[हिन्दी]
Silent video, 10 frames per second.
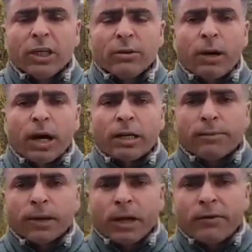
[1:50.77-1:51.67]
मार्केट
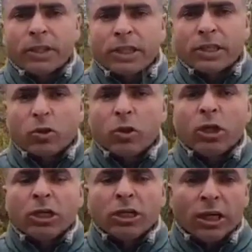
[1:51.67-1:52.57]
में काफी ज्यादा जो
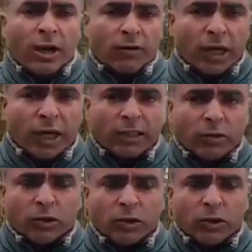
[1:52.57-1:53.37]
गिरावटें आई थी उससे